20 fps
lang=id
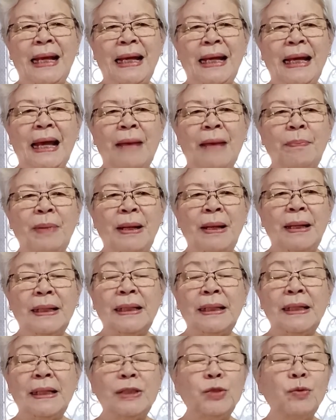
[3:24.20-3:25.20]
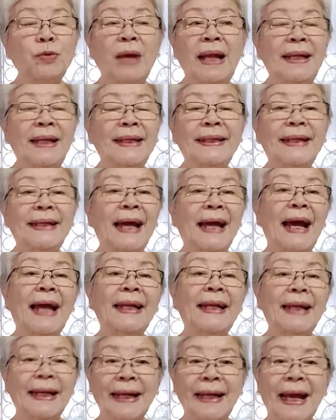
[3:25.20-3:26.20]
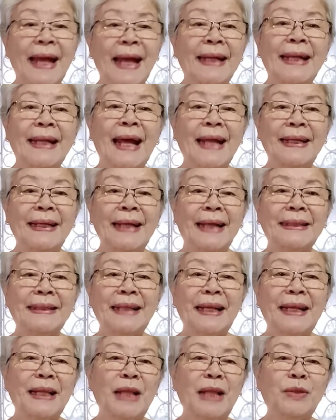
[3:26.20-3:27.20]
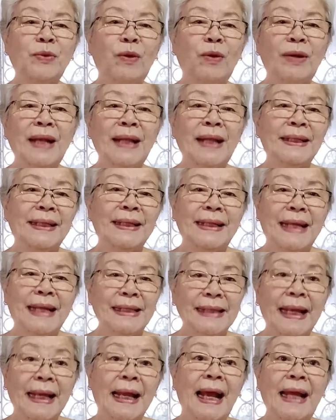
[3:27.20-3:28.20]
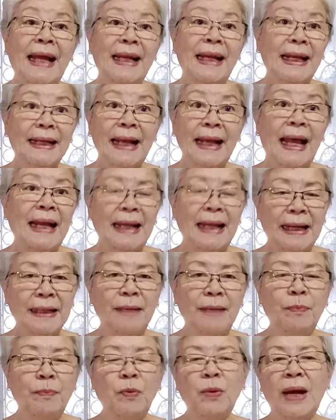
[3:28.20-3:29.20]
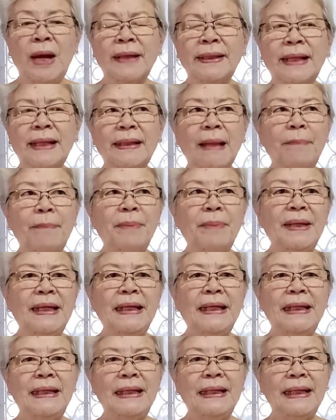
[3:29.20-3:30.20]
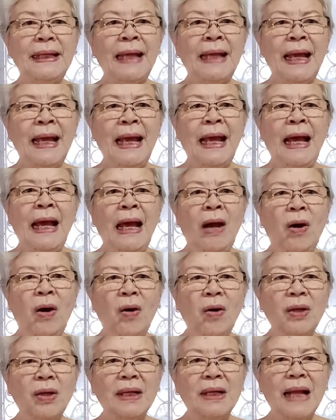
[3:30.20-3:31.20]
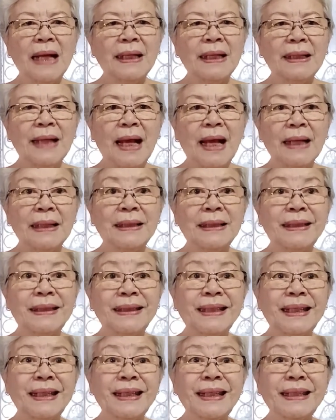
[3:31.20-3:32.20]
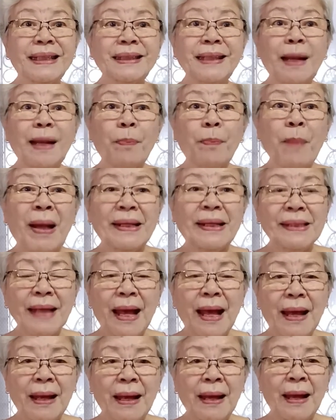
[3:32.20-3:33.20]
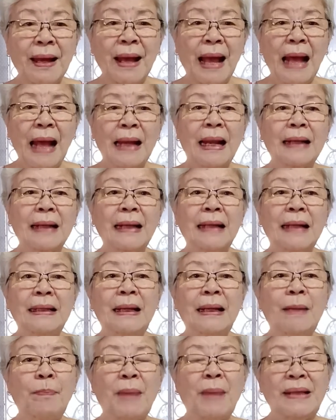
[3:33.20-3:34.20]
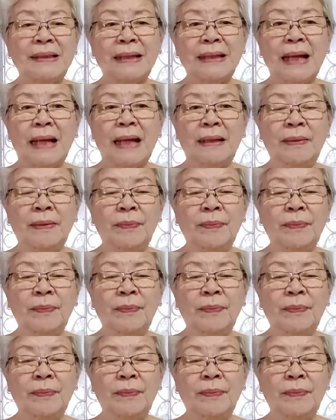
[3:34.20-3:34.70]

apa kecuali ya ada keadaan yang tertentu orang tidak sayang anaknya anak dibuang tetapi ini orang yang terpaksa anaknya dilepaskan